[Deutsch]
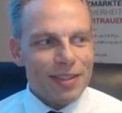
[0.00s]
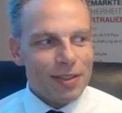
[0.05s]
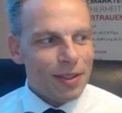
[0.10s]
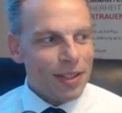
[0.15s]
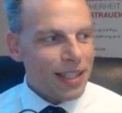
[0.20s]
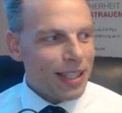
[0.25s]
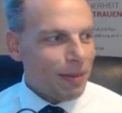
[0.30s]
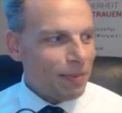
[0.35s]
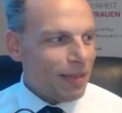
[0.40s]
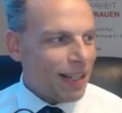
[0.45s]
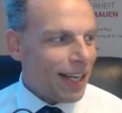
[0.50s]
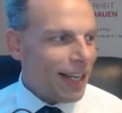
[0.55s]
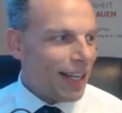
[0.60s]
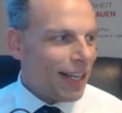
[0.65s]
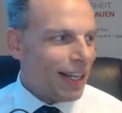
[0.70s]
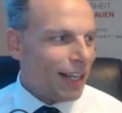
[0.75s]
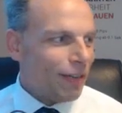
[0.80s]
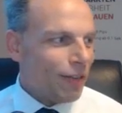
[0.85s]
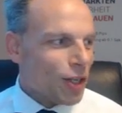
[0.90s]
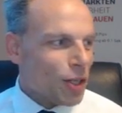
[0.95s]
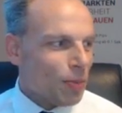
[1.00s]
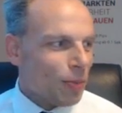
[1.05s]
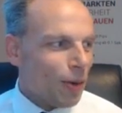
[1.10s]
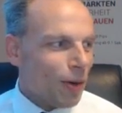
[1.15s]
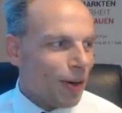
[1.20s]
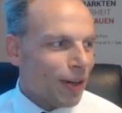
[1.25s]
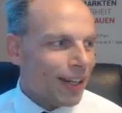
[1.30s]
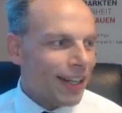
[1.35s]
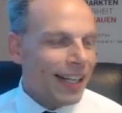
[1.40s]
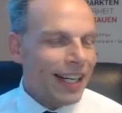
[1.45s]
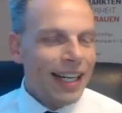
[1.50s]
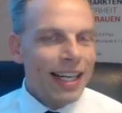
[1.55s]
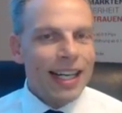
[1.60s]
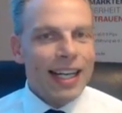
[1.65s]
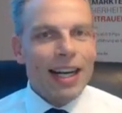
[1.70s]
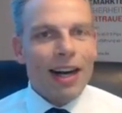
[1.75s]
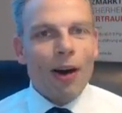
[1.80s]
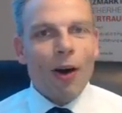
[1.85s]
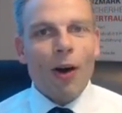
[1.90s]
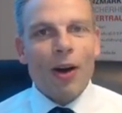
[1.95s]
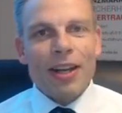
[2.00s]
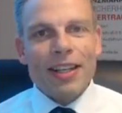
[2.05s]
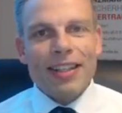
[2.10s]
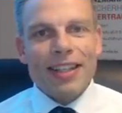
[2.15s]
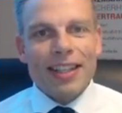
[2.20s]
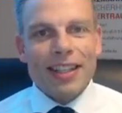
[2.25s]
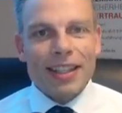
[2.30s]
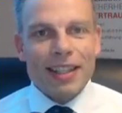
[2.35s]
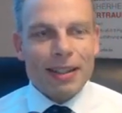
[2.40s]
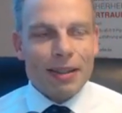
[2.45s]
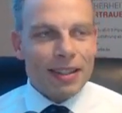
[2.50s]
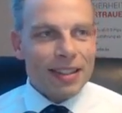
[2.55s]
Und ich habe der Elena versprochen, heute